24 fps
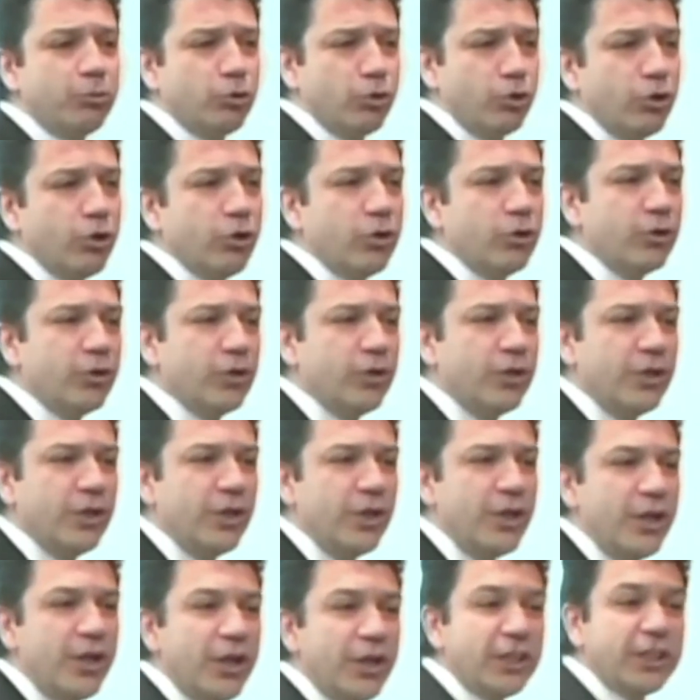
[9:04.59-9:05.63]
oluyor?
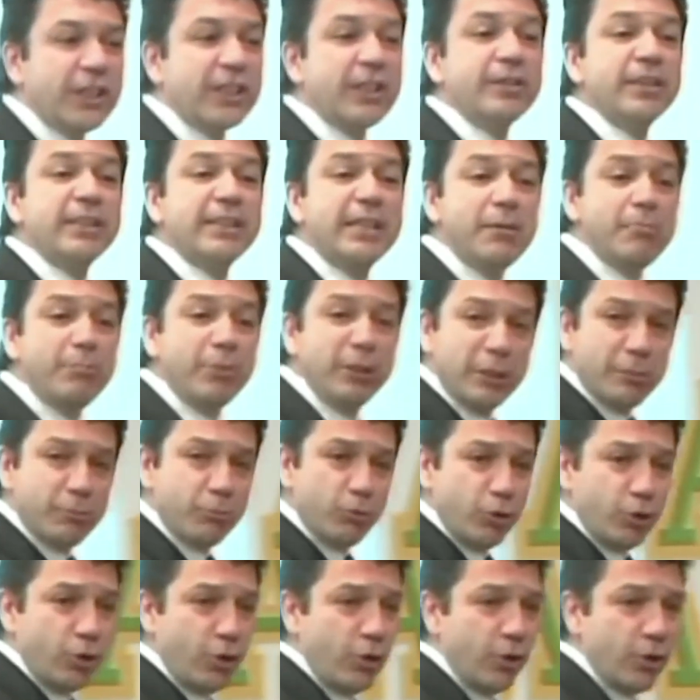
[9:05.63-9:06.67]
Kısa zamanda sempatik
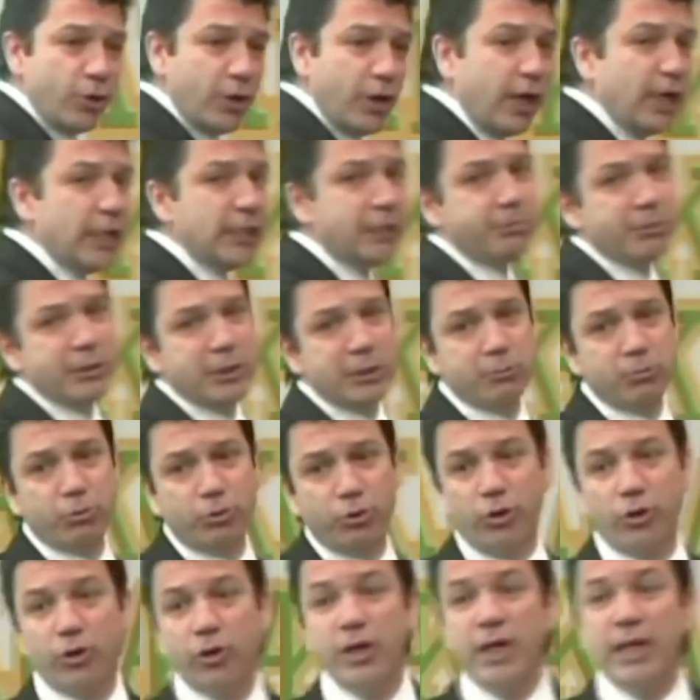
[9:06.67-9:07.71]
buluyor, antipatik
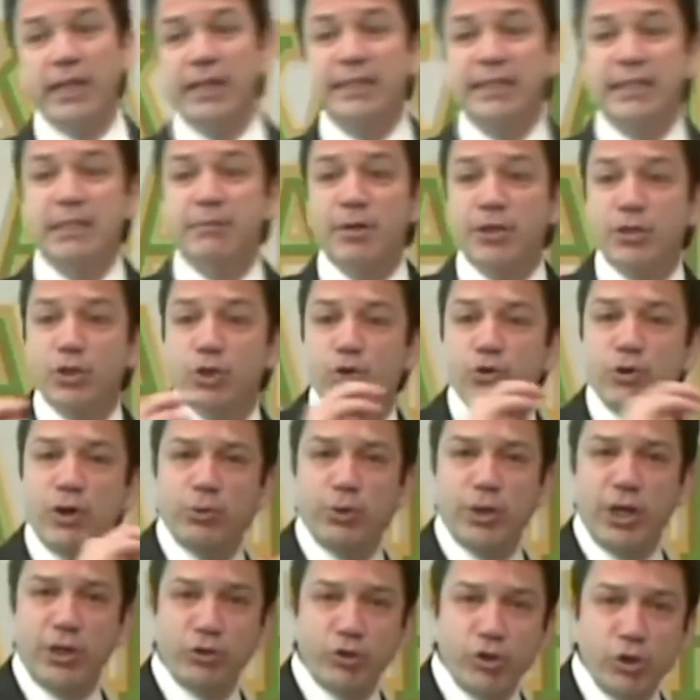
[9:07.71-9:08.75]
buluyor. oluyor? Kısa zamanda güven
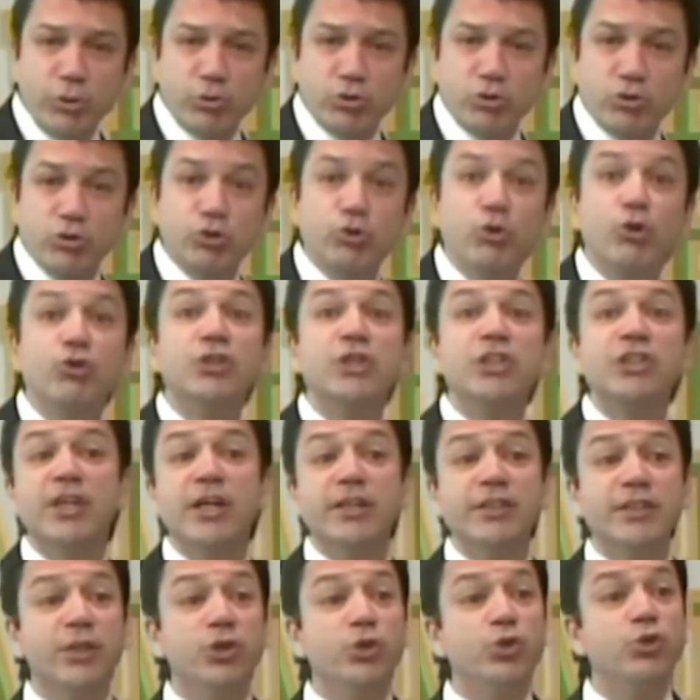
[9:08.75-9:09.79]
uyandırıyor musunuz yoksa insanlar
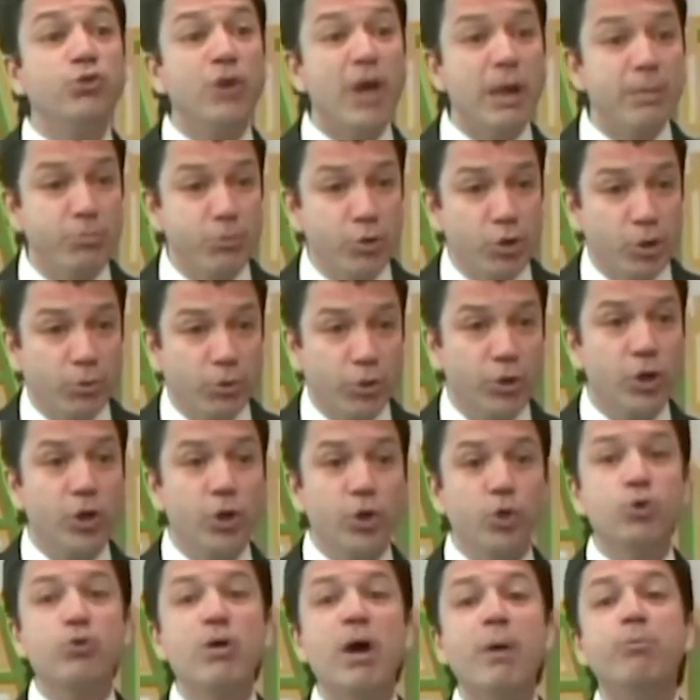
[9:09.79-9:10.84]
size güvenmiyor mu?
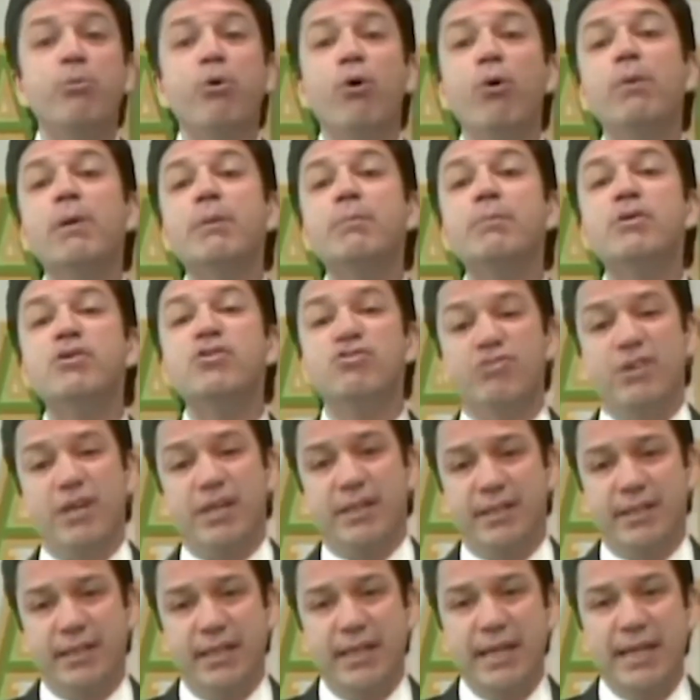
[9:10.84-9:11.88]
Güven probleminiz
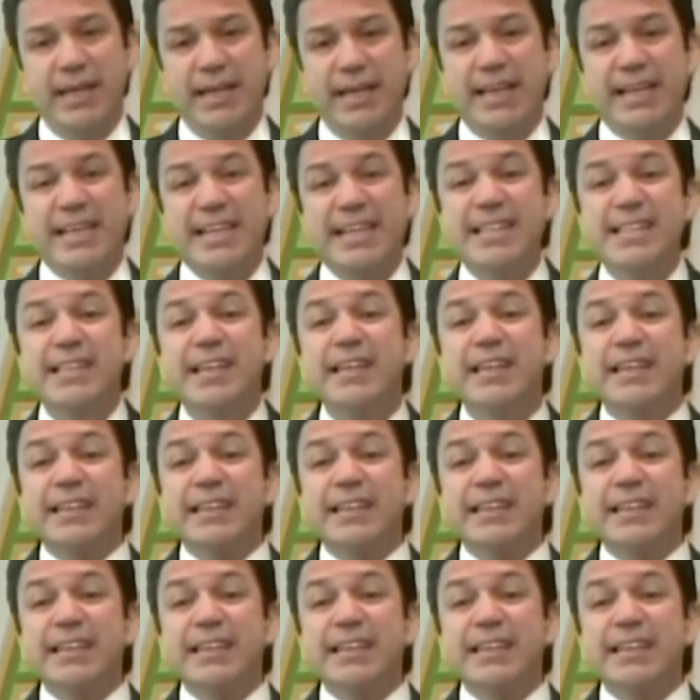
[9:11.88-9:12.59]
var. İnsanlar